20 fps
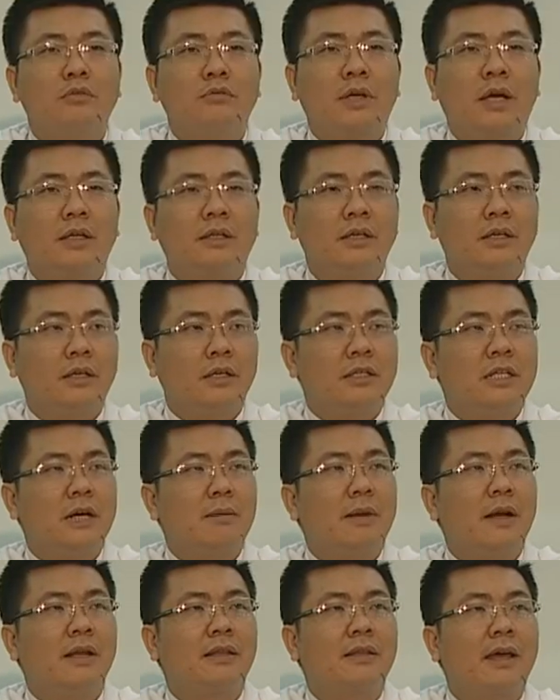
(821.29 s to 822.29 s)
chúng ta thử
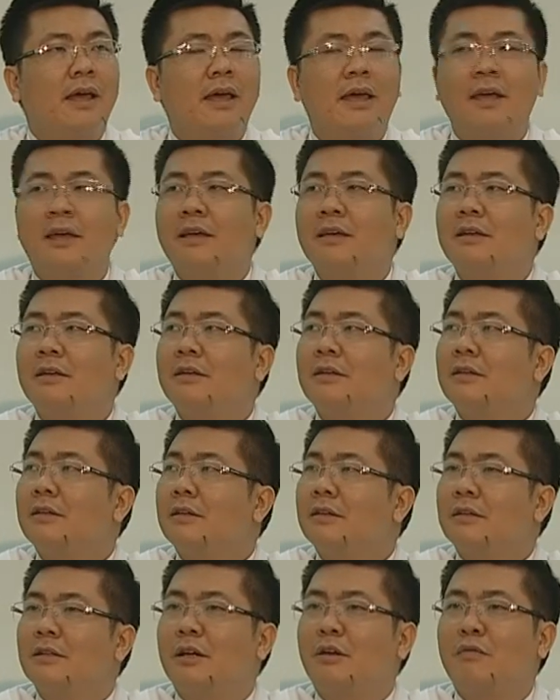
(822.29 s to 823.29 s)
đưa bàn tay
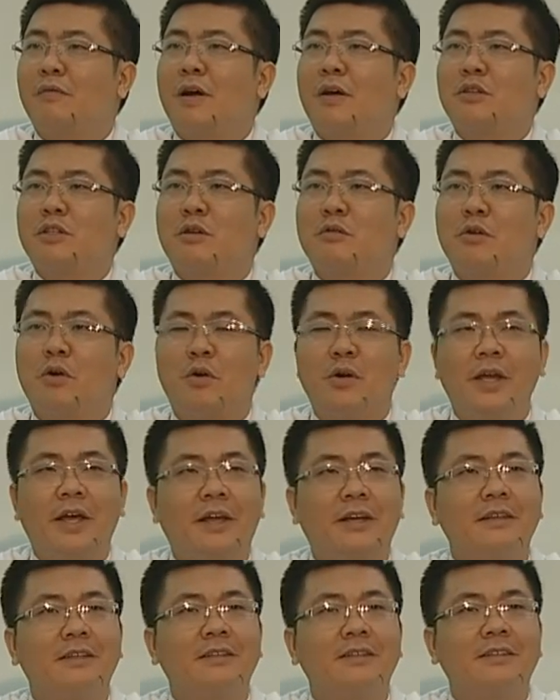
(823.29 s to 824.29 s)
thọc vào trong ổ
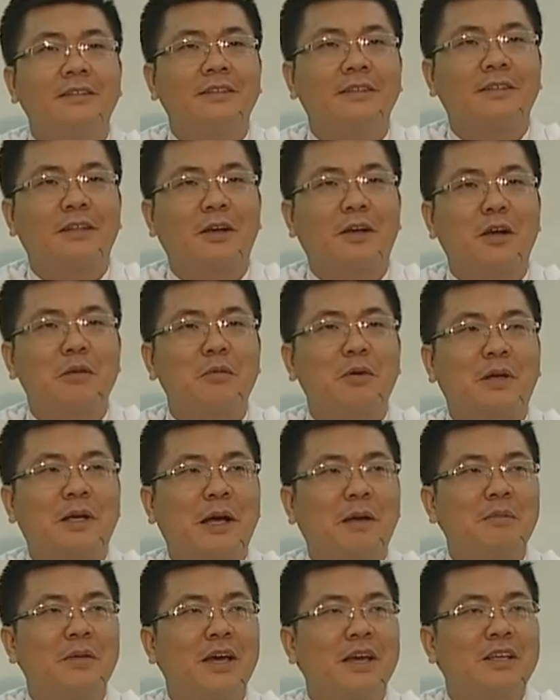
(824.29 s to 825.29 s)
điện ta có một
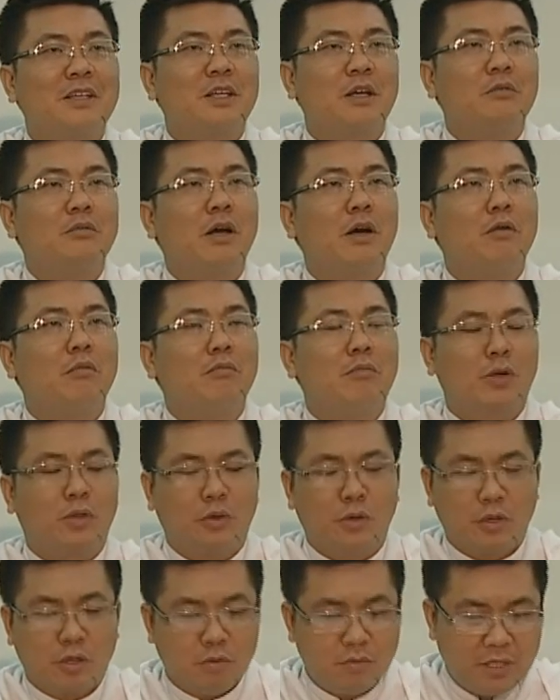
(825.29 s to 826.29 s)
cảm nhận sống động mà
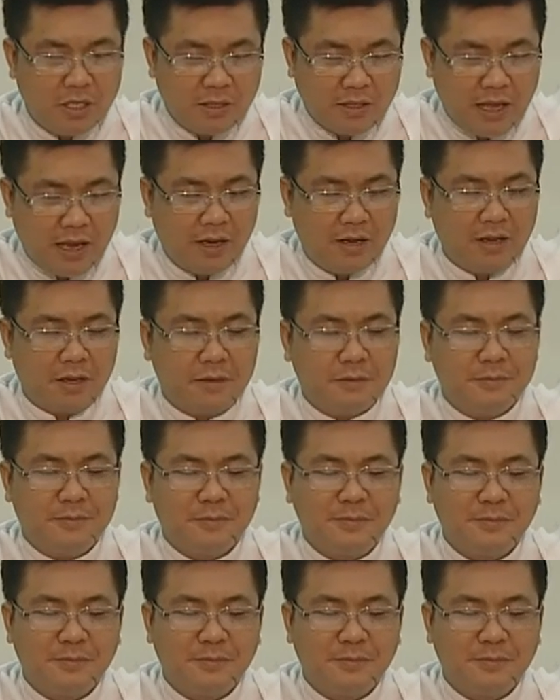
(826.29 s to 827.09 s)
tôi không diễn tả được